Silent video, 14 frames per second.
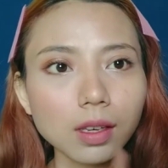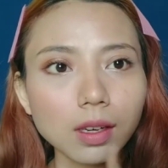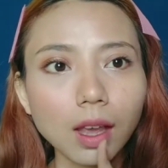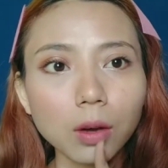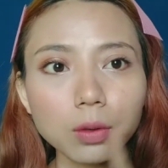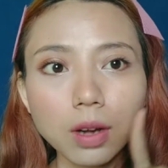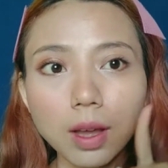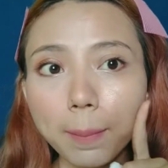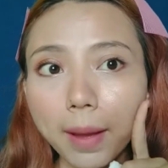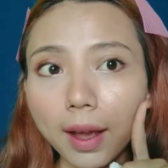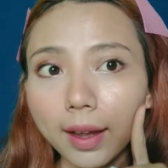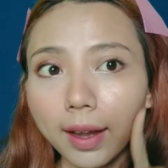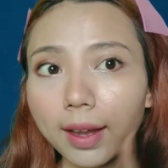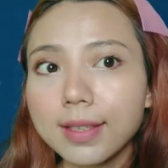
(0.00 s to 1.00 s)
ini aku udah
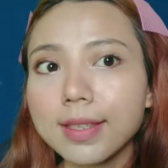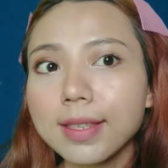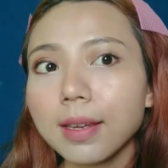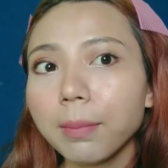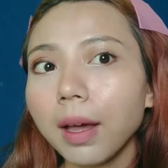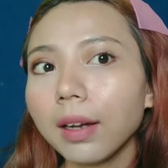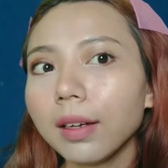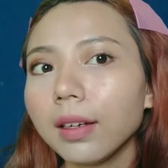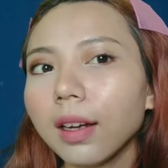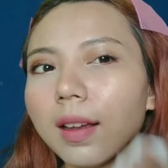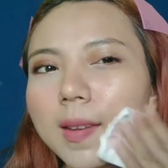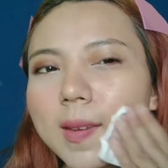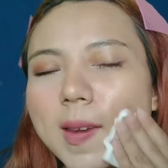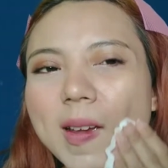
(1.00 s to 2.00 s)
pakai si
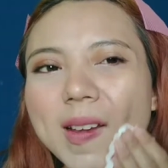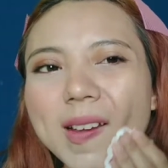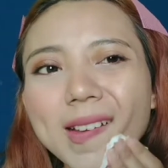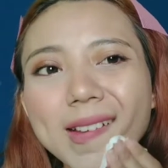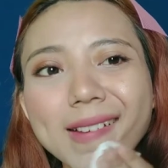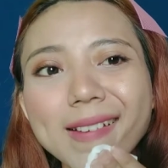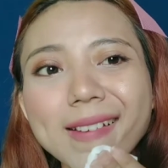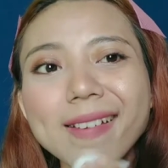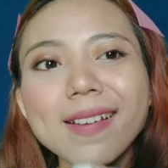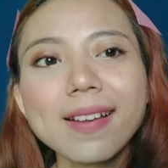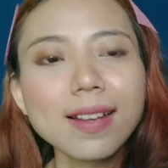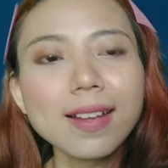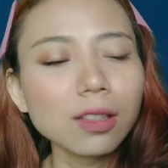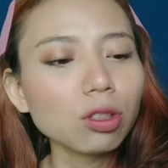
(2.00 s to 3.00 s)
marinanya
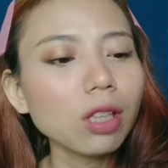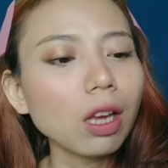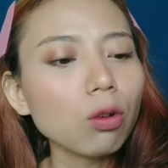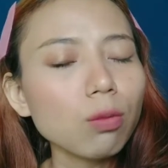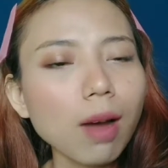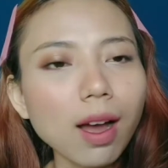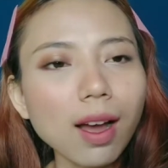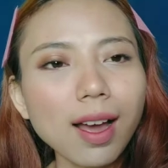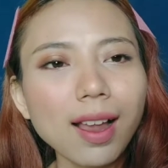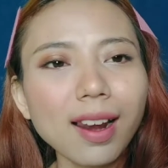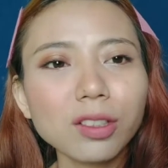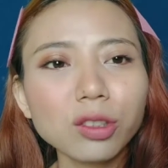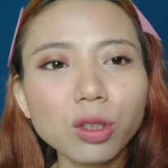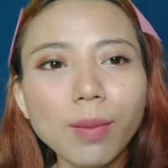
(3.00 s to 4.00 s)
terus aku
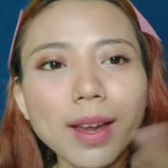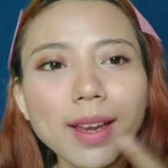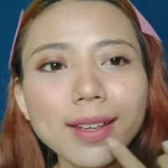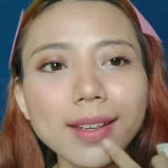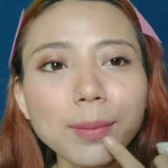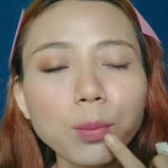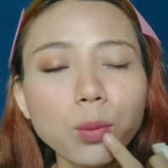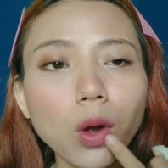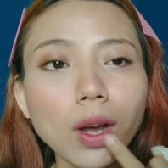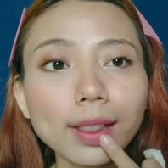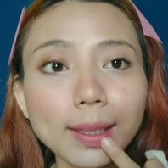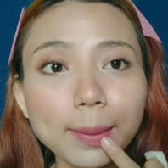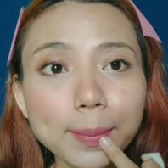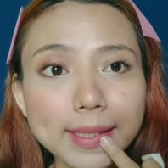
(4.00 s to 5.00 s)
bakalan cobain ini
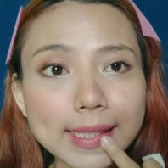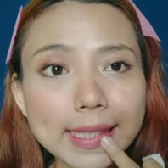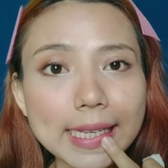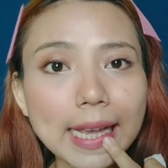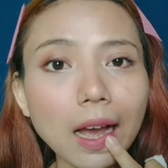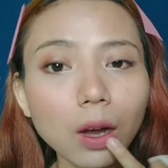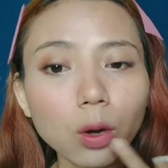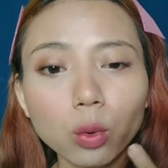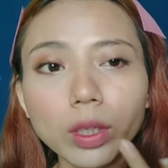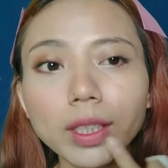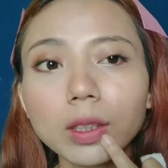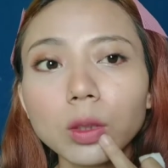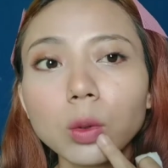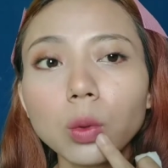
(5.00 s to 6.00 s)
buat lipstick
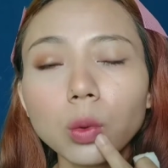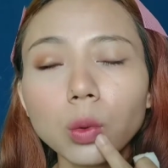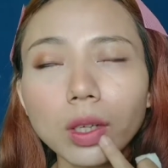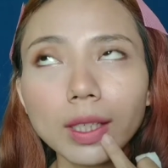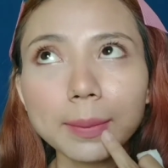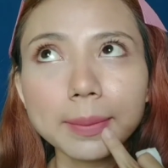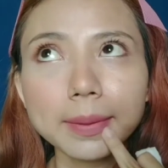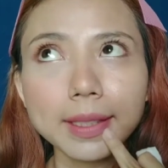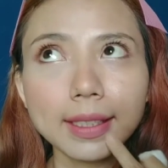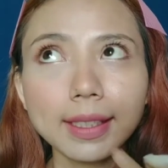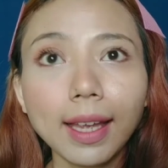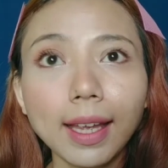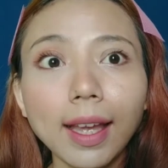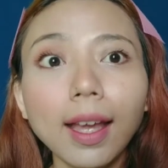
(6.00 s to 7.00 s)
aku ini tuh
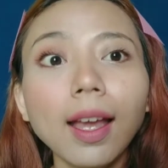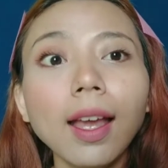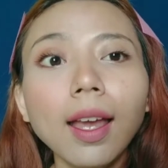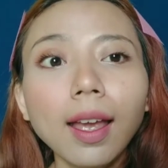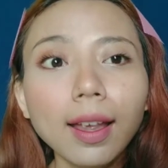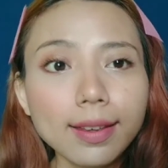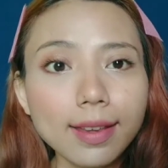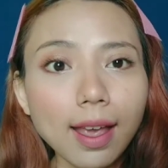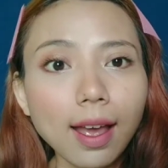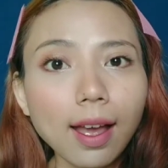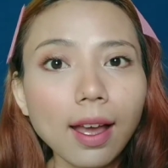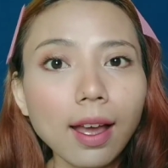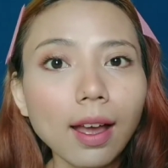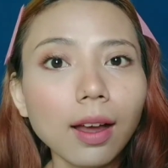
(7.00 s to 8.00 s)
lipsticknya
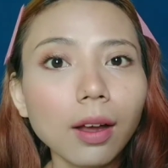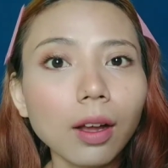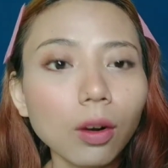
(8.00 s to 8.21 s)
yang